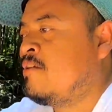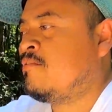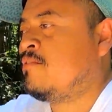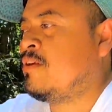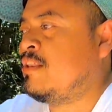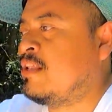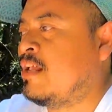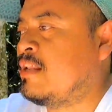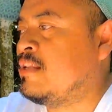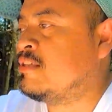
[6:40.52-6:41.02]

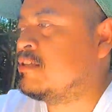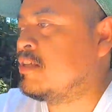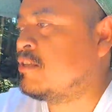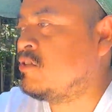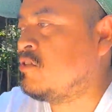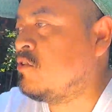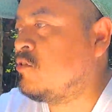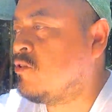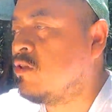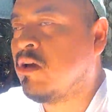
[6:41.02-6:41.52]

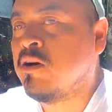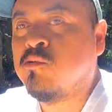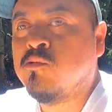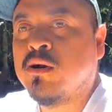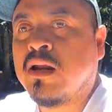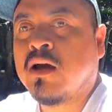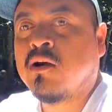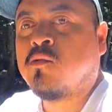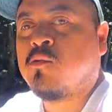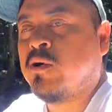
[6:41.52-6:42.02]
finalización de
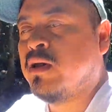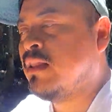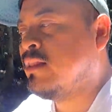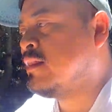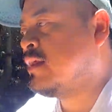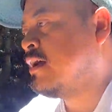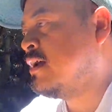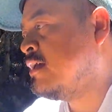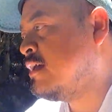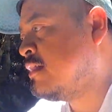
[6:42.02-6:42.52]
una
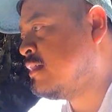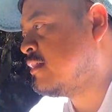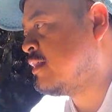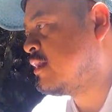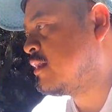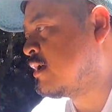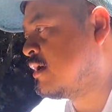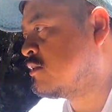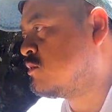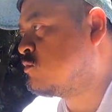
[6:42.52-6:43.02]
cuenta
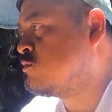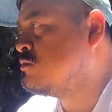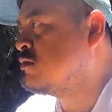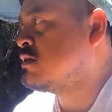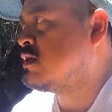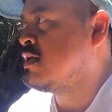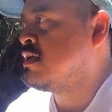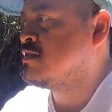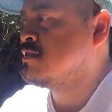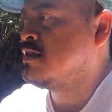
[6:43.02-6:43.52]
del Catún
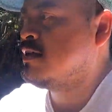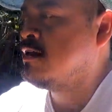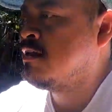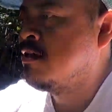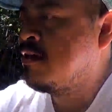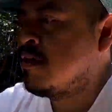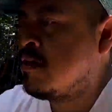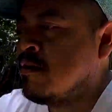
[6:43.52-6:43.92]
13,